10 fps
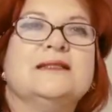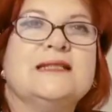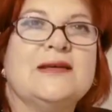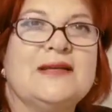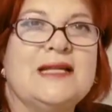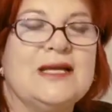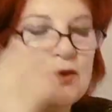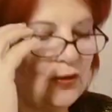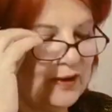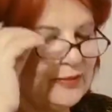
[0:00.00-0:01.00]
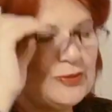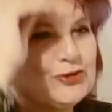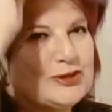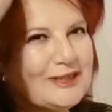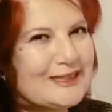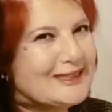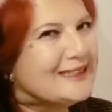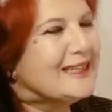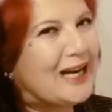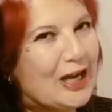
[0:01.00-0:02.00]
Sevgili kova burçları,
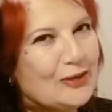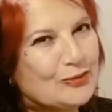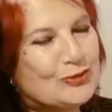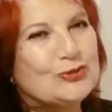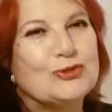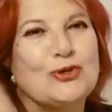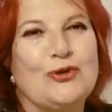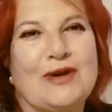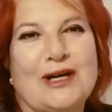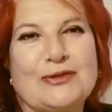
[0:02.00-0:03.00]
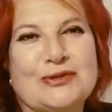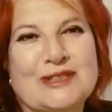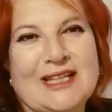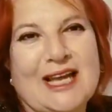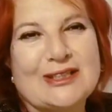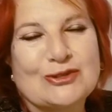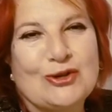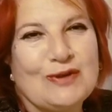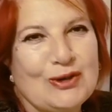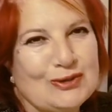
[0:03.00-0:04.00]
ay burcu kova, yükselen
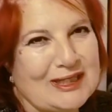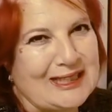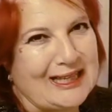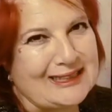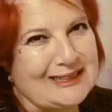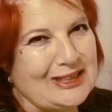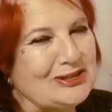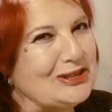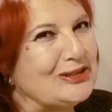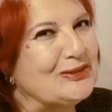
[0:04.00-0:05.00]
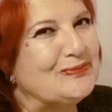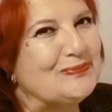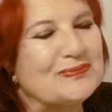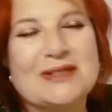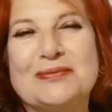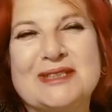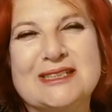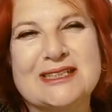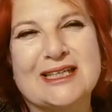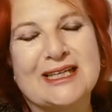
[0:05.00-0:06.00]
kova olan arkadaşlarım
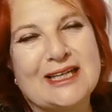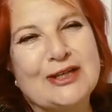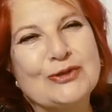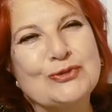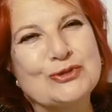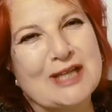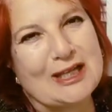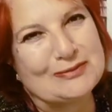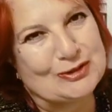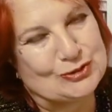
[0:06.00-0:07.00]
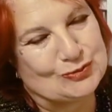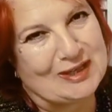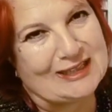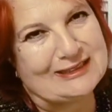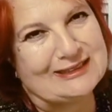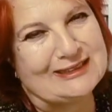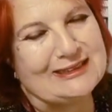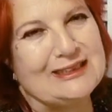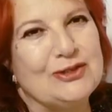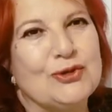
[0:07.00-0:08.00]
hepinize güzel bir cumartesi
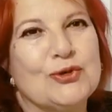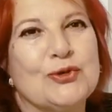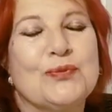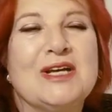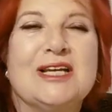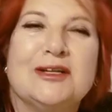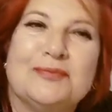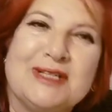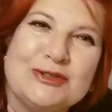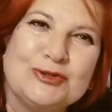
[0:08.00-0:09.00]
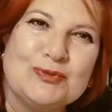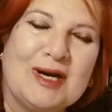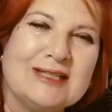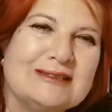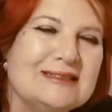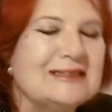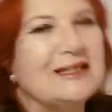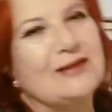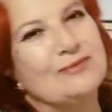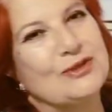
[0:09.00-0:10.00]
diliyorum. Bir
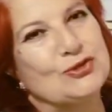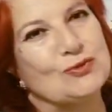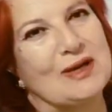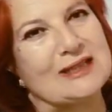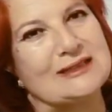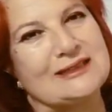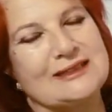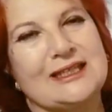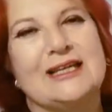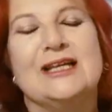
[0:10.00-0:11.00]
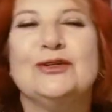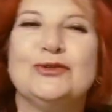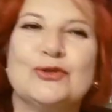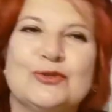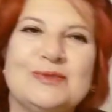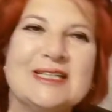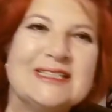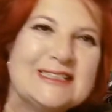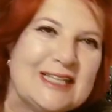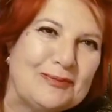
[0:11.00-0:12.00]
cumartesiden bir cumartesiye
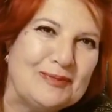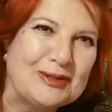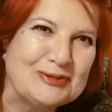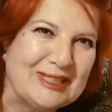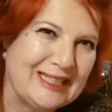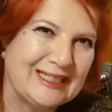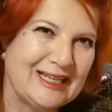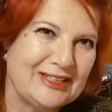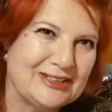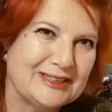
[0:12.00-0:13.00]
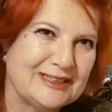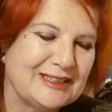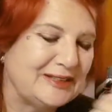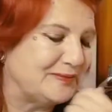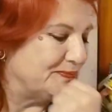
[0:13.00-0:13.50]
yorumlarınızı yapmak üzere karşınızdayım.